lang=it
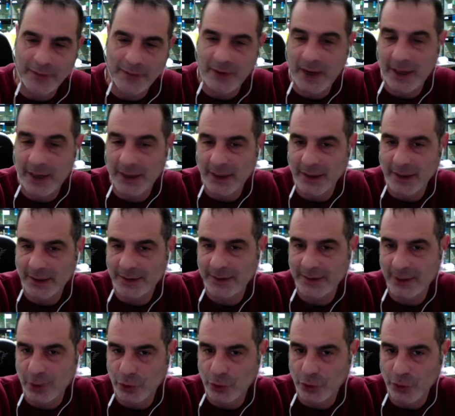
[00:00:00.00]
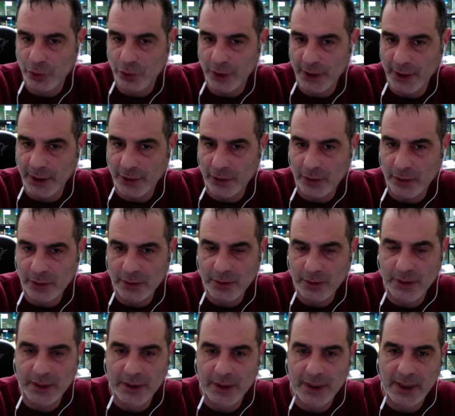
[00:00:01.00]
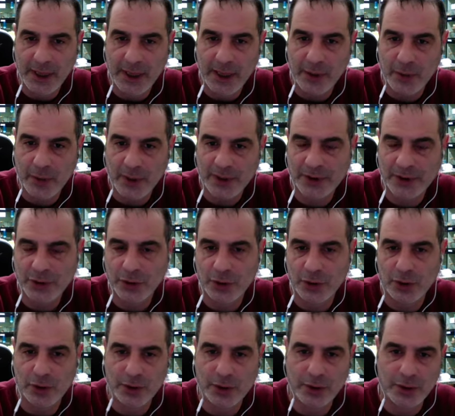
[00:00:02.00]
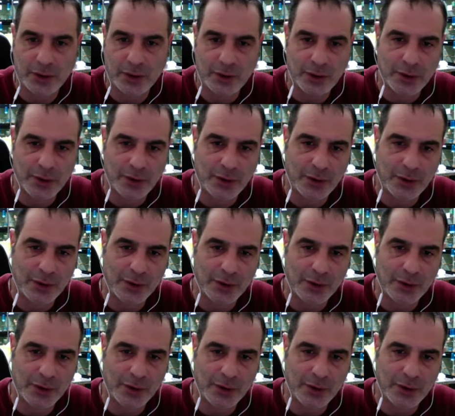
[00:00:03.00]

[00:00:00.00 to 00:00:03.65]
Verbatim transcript: fare il secondo nido e questo eh,